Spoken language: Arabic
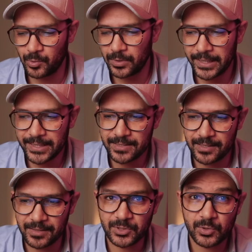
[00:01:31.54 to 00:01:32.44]
والناس
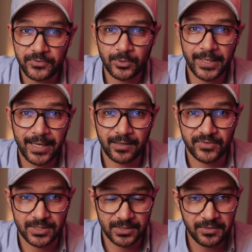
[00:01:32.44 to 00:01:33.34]
اللي بتشوفه هناك في
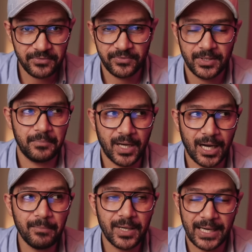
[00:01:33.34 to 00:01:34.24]
الصيف
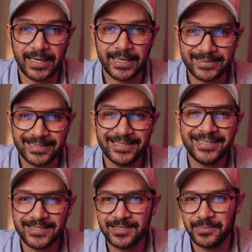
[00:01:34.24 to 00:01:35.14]
بيعبر عن قد ايه
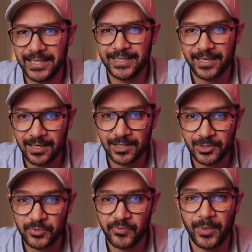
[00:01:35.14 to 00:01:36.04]
الناس دي محتاجه
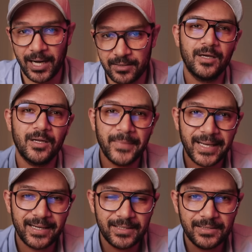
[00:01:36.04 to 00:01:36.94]
يشوفوا بحر
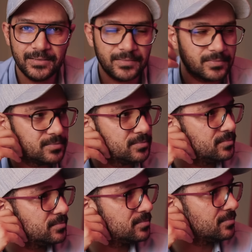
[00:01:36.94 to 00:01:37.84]
المجاريين
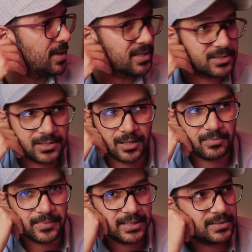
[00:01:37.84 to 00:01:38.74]
معلش
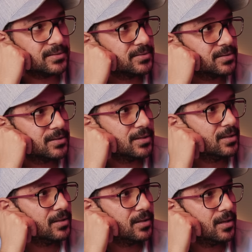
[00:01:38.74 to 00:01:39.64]
عربيه معديه
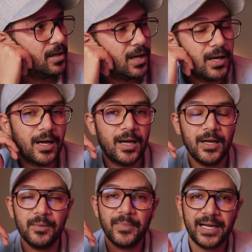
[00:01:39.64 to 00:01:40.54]

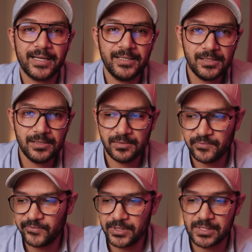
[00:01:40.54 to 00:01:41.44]
المجاريين
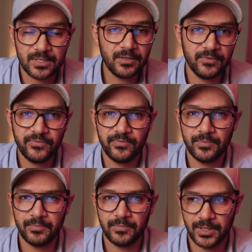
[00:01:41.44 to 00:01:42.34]
في الصيف
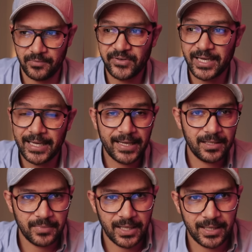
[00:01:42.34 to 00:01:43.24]
في
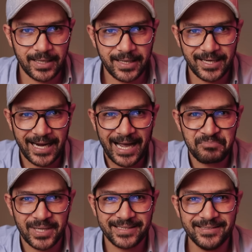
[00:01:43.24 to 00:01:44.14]
الجناين بقى الجناين
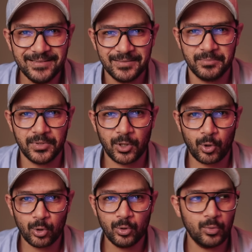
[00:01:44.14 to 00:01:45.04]
العامه كده
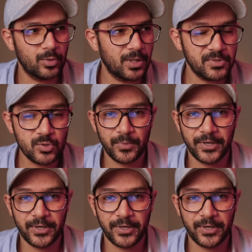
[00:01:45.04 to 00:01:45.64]
بيخرجوا ويلبسوا